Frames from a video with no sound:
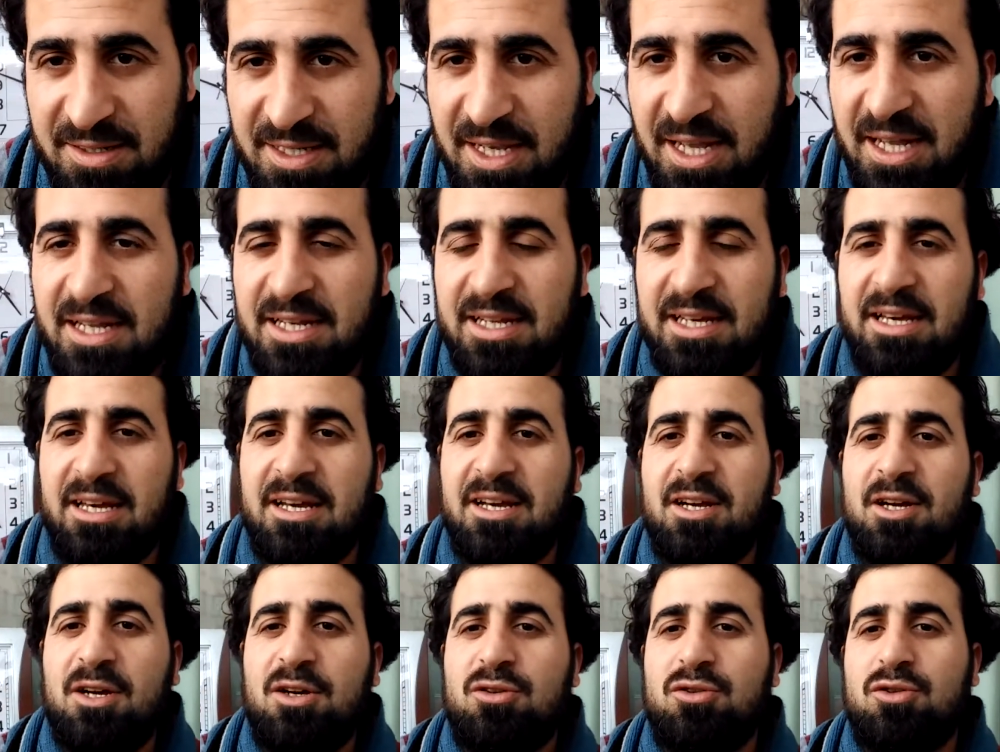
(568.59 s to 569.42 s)
Yani
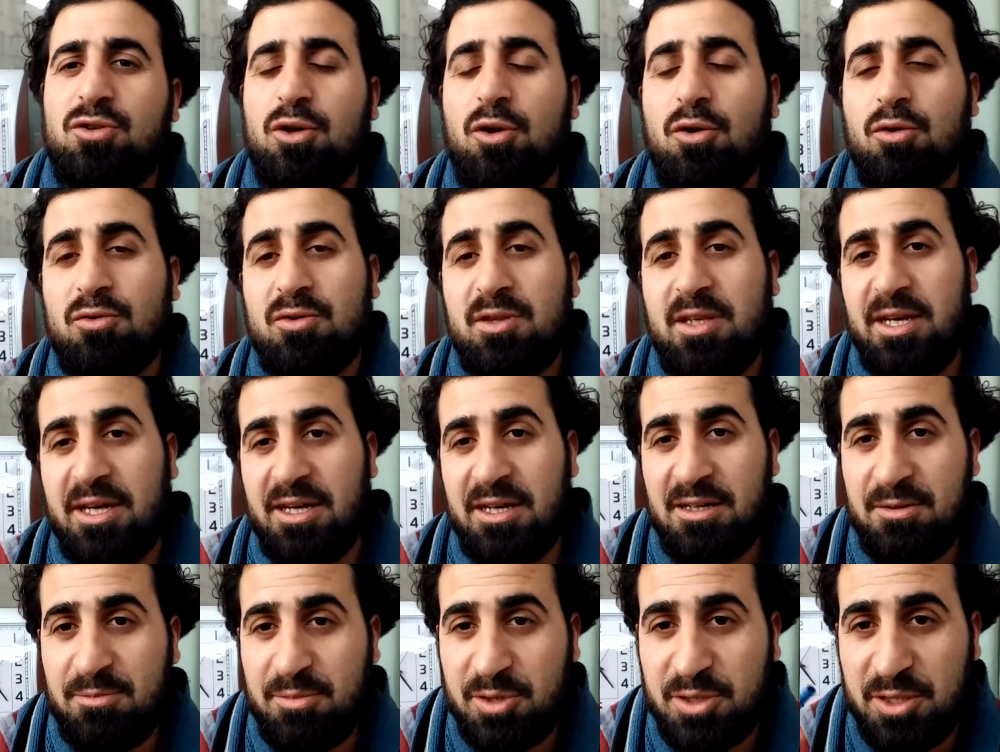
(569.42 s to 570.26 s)
çok
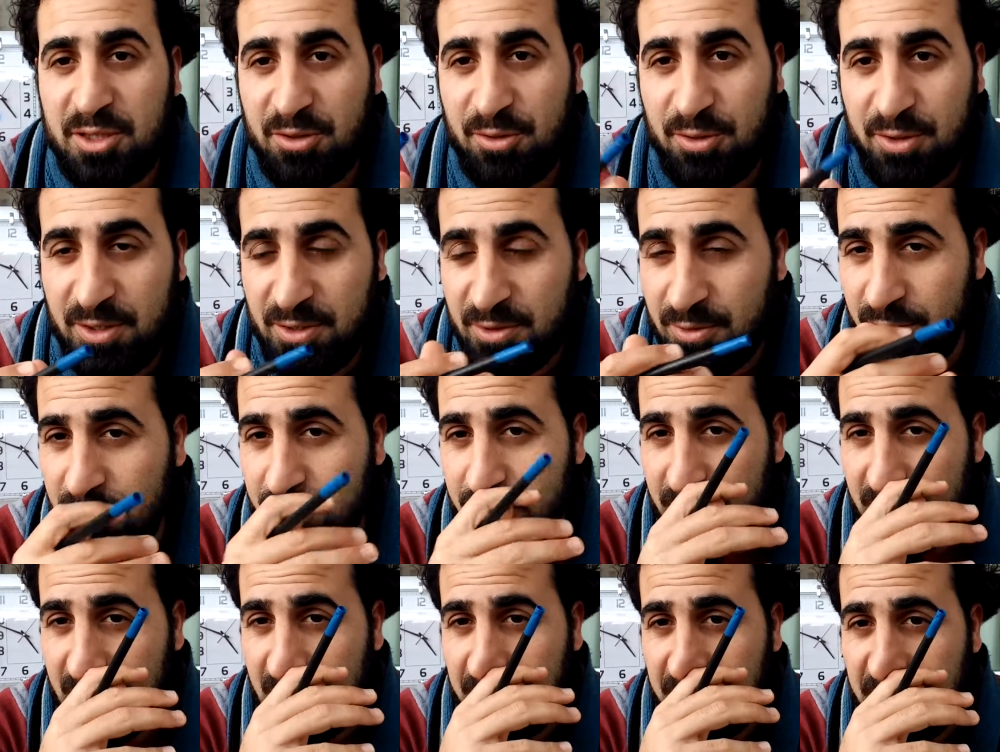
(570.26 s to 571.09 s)
değerli bir şey öğretiyor
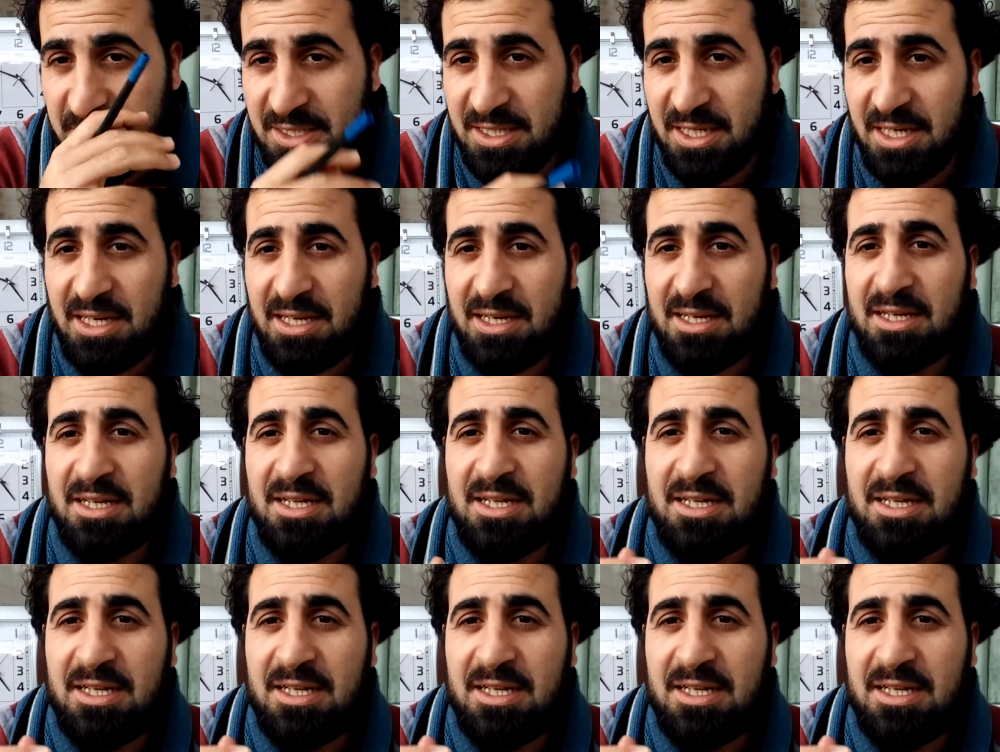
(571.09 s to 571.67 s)
burada bize